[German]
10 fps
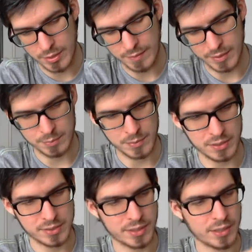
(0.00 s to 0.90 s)
was mir
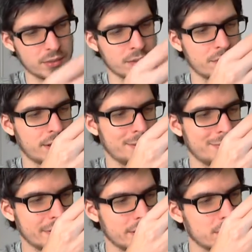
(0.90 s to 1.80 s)
jetzt gerade irgendwie
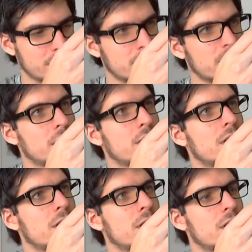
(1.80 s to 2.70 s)
auffällt.
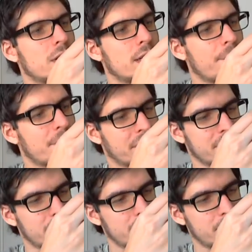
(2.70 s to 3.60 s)
Das
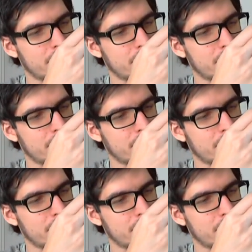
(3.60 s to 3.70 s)
ist.